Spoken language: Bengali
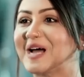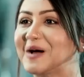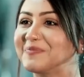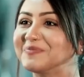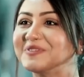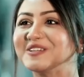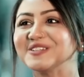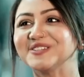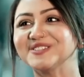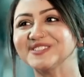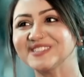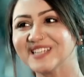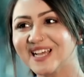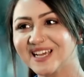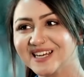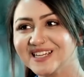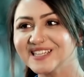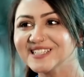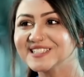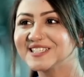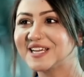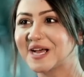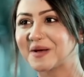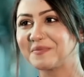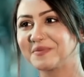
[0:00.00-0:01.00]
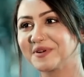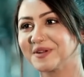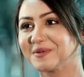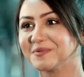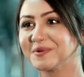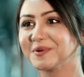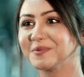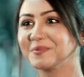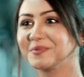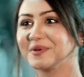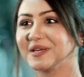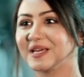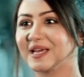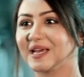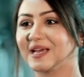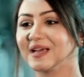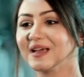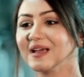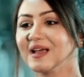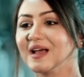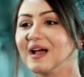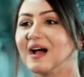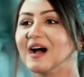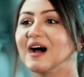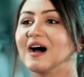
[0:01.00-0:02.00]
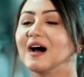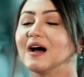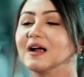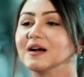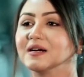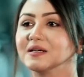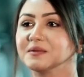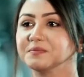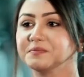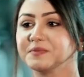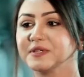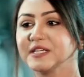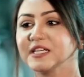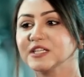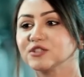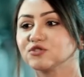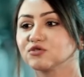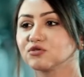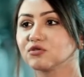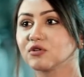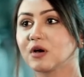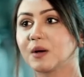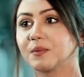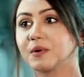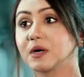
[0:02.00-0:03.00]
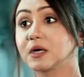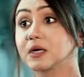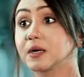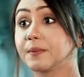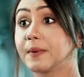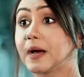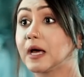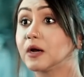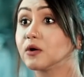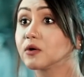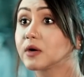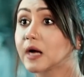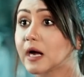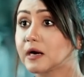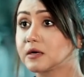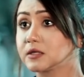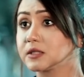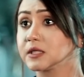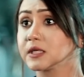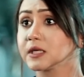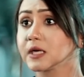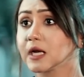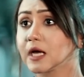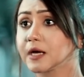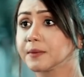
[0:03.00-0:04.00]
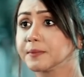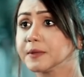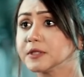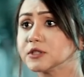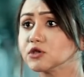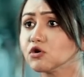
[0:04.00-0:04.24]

আপনি তো জানেন সামনে আমার বিয়ে আর বিয়ের জন্য আমার একটা ভালো ক্যাটারিং লাগবে